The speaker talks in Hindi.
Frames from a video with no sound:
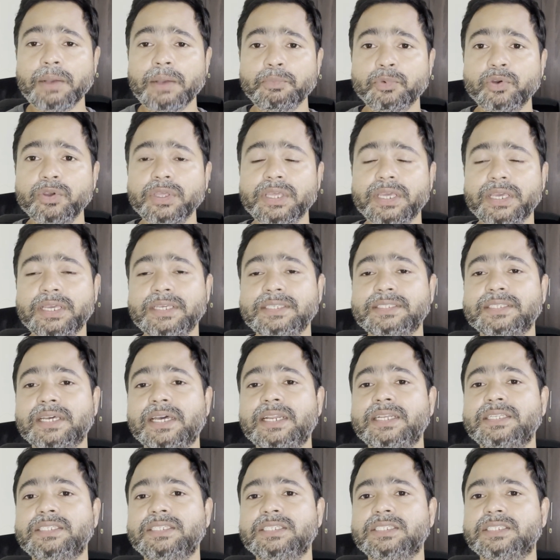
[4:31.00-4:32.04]
आपको यही
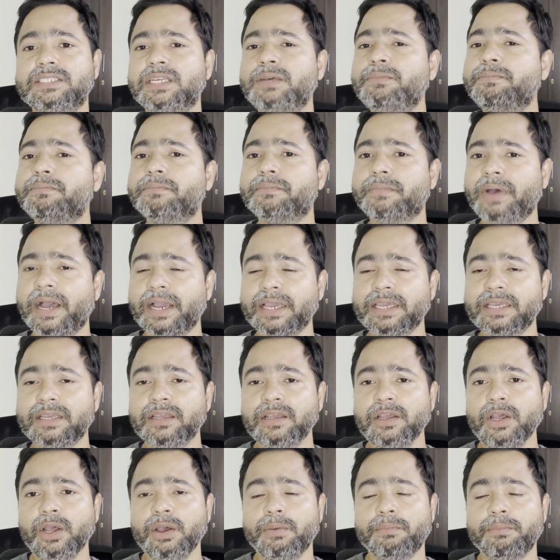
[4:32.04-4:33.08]
सारे चीज़ें बात
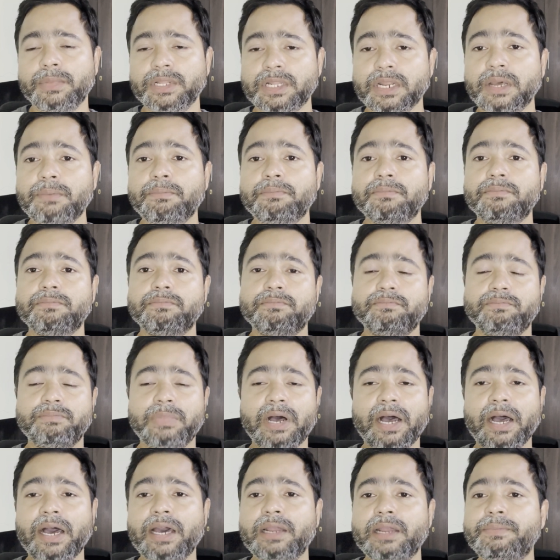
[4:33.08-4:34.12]
मतलब
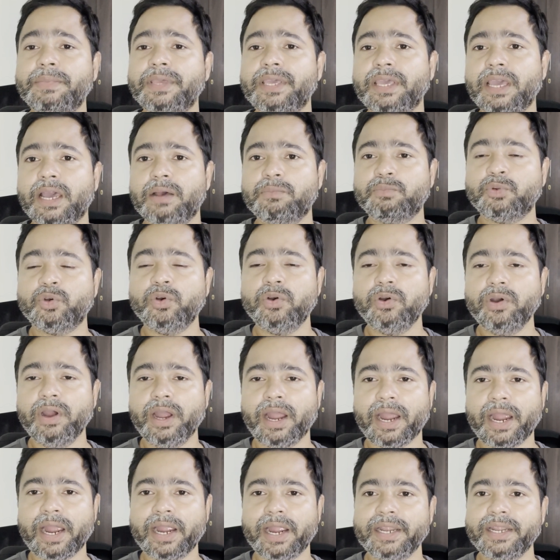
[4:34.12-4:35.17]
बाहर में ये आपको
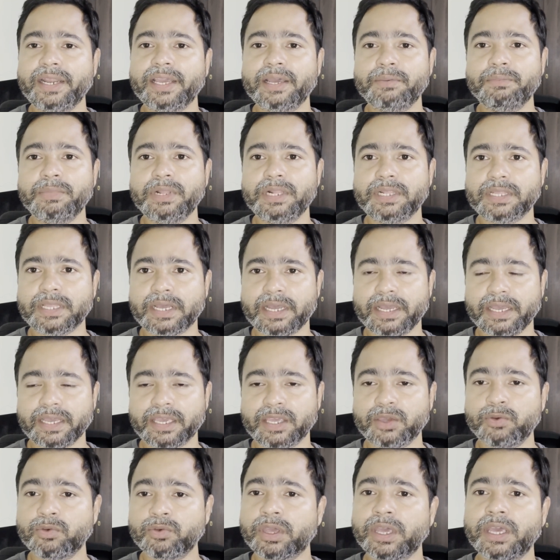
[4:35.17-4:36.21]
आइडिया मिलता है
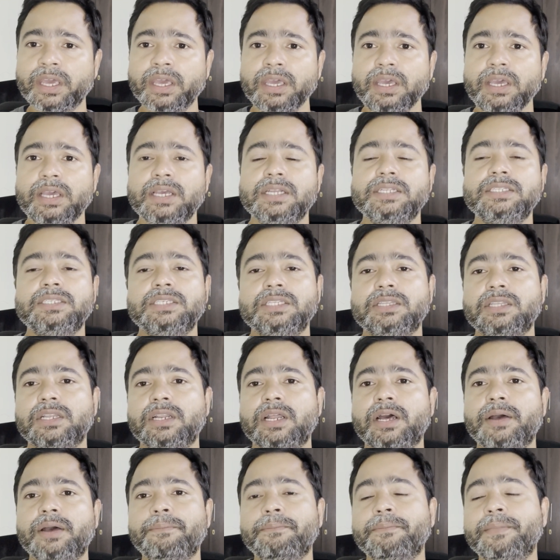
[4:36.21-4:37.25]
क्योंकि
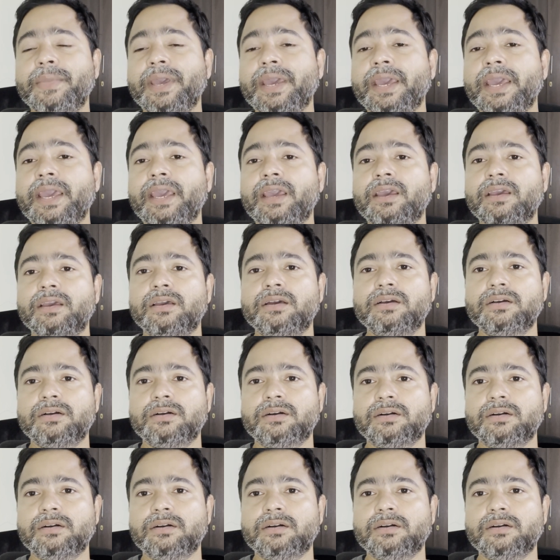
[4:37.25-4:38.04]
जितना मैं